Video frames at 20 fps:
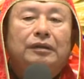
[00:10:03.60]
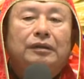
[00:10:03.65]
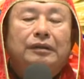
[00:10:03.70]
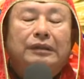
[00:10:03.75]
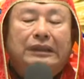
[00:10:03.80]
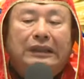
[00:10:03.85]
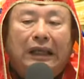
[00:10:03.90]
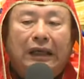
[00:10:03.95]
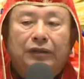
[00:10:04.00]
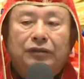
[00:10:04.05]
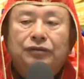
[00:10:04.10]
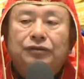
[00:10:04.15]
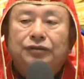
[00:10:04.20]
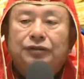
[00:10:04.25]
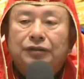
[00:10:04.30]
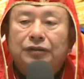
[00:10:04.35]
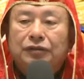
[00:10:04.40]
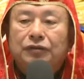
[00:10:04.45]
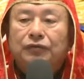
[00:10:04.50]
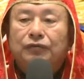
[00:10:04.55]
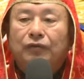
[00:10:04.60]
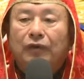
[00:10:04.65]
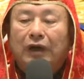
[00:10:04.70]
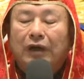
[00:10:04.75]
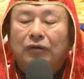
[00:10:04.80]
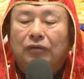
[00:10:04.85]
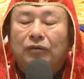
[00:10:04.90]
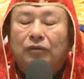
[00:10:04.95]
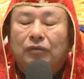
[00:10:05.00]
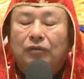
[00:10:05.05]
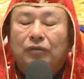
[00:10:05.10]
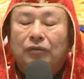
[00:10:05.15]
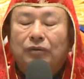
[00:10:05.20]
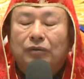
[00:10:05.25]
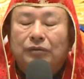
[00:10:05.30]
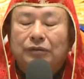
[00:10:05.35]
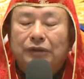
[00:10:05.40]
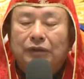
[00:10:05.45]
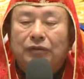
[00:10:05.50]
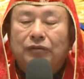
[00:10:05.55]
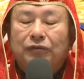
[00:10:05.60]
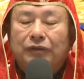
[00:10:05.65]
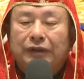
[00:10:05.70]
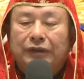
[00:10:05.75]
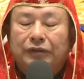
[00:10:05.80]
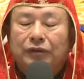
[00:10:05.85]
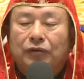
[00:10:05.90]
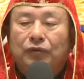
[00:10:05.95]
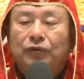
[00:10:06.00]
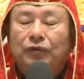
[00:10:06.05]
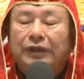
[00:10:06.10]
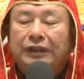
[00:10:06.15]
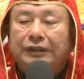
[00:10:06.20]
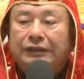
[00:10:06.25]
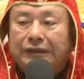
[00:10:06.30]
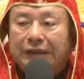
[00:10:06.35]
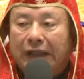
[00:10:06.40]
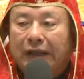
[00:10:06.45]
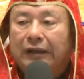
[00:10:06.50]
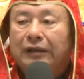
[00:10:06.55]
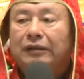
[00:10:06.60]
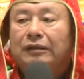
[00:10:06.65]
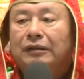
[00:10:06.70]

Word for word: 南区华工功德会的会长。